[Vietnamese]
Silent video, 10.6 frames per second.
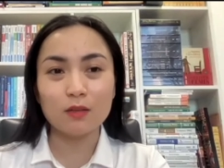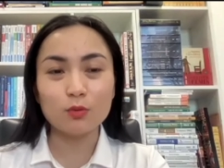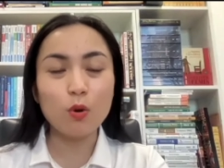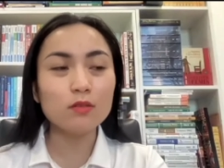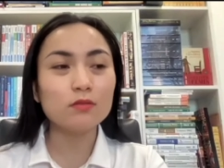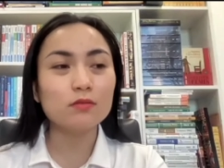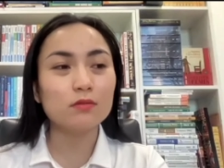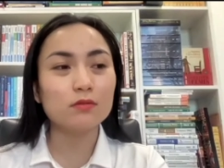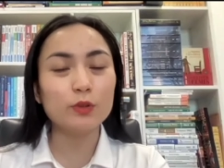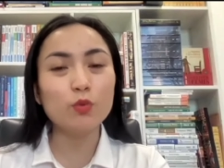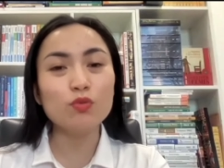à, thuốc
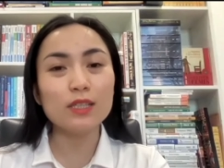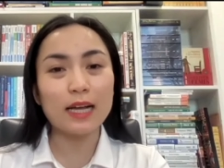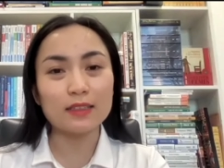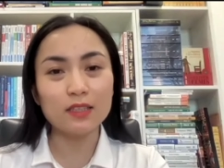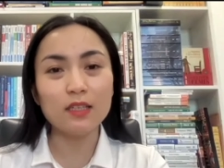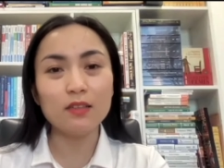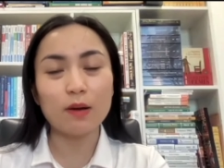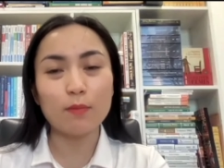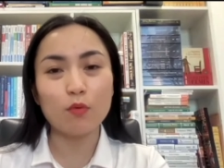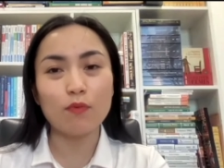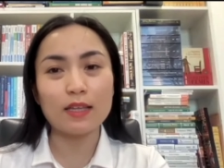ví dụ như kháng sinh và
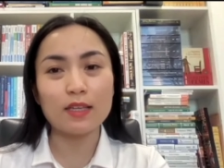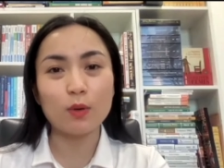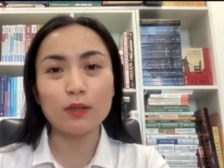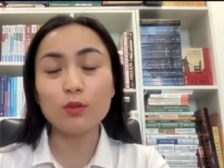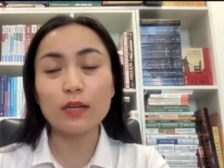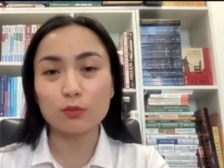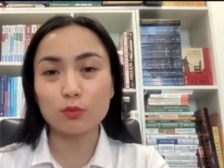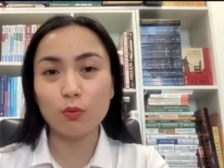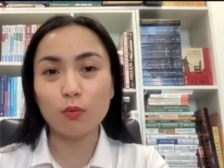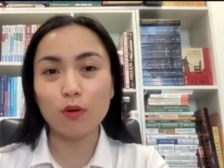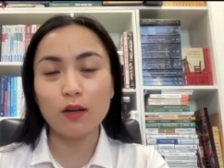một vài những loại thuốc đặc
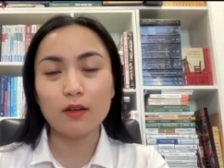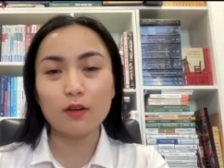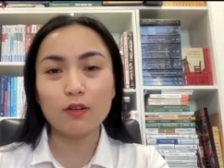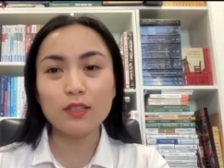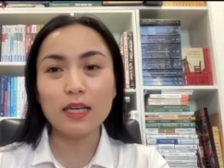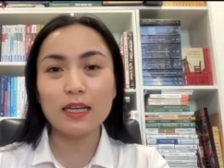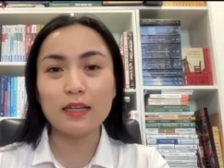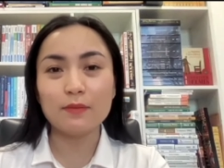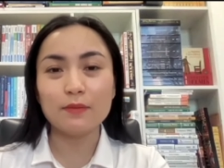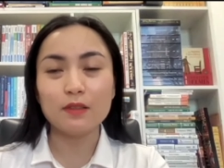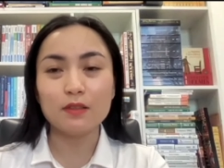thù nó có
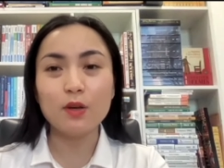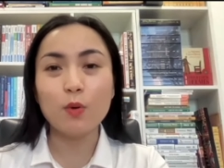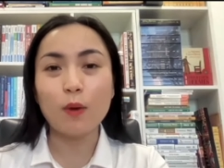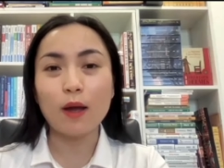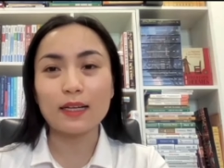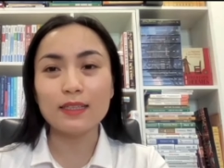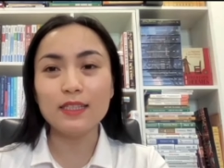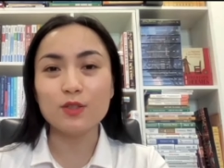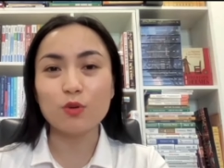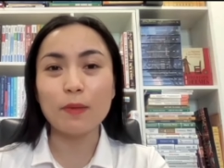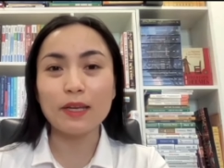thể điều hòa cái
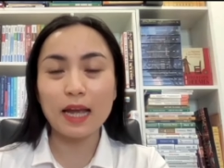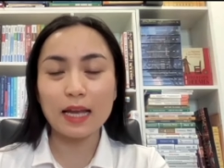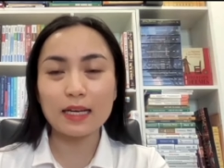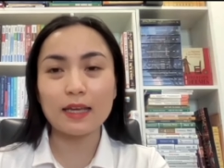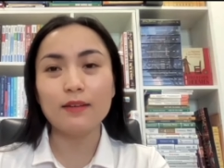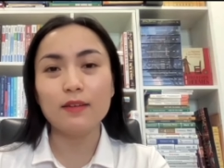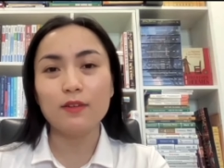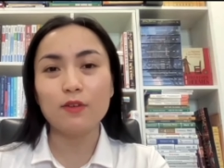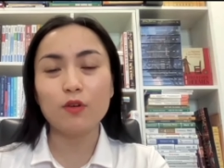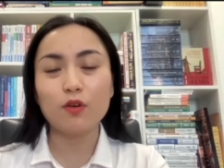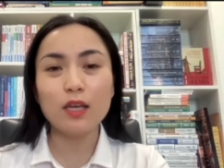chỉ số men gan này
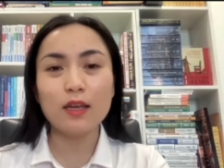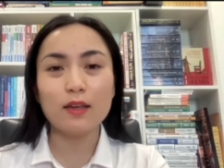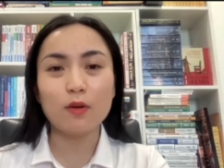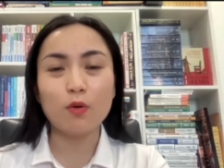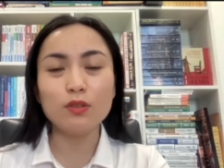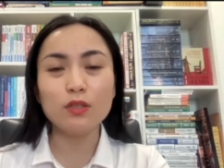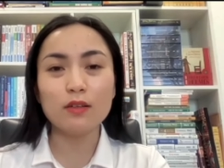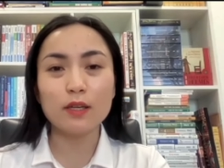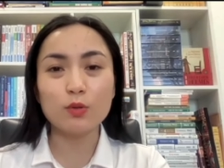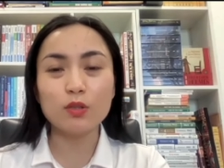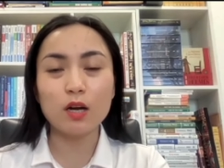nó có thể hỗ trợ
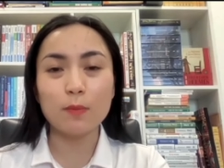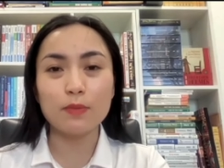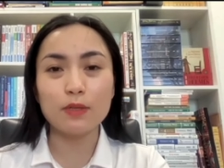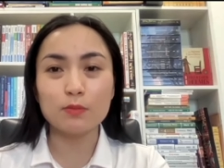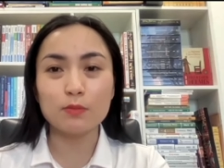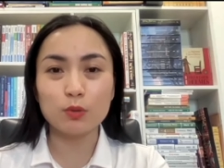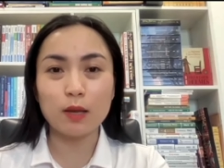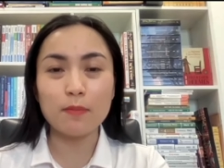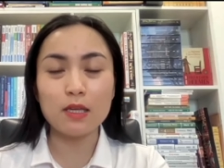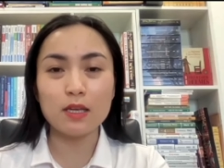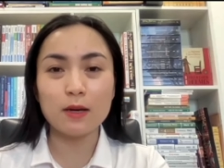nếu trường hợp chúng ta
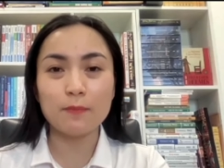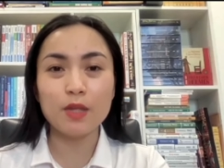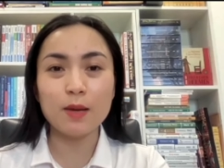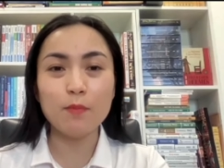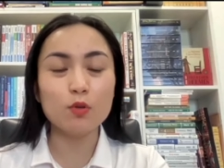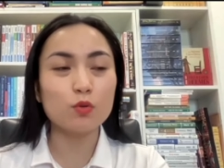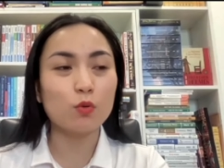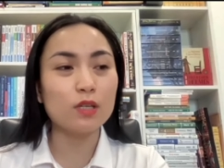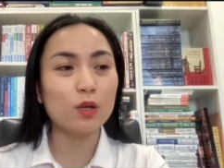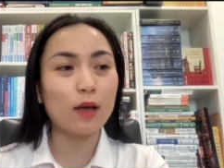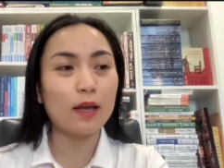bị uh, nhiễm một số
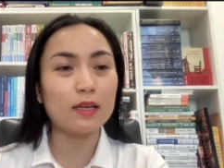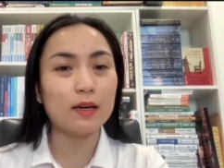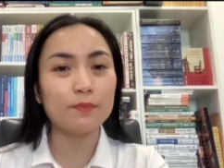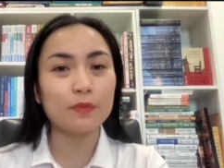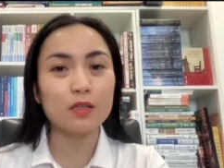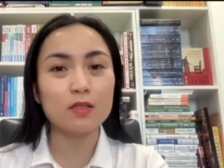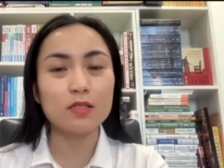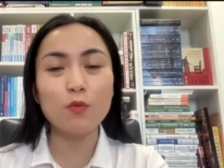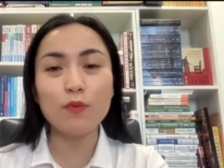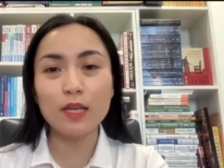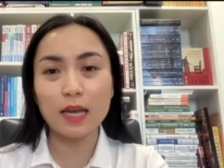những loại um,
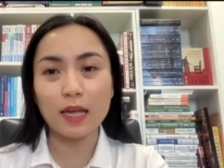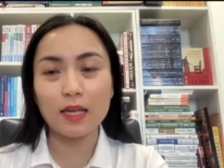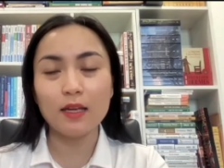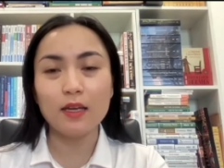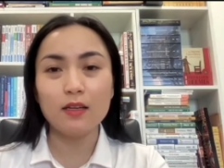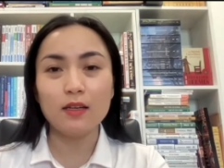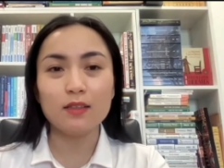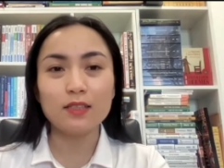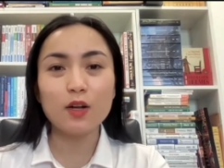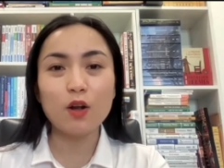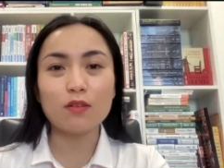siêu vi này à,
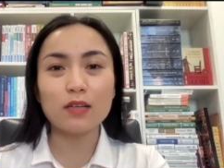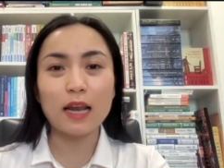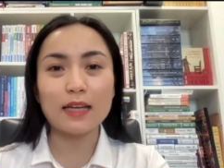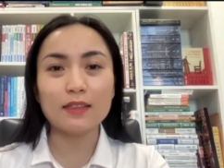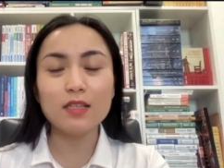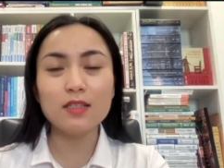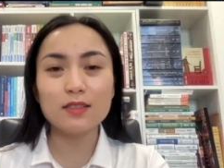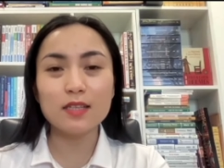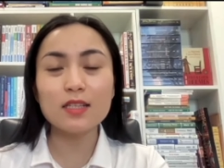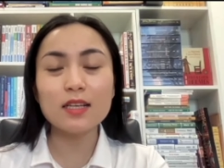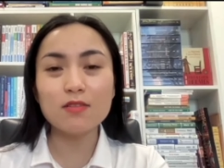thế còn lại chất
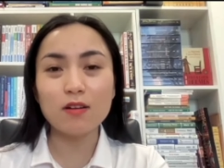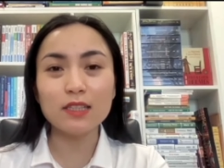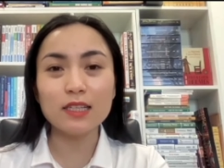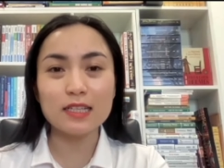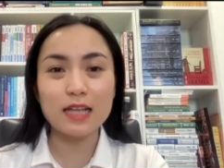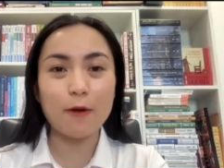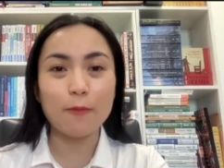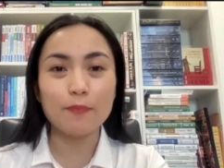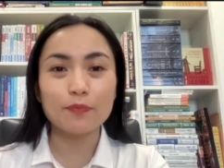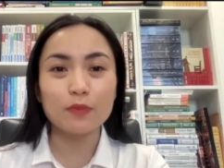chất dinh dưỡng thì sao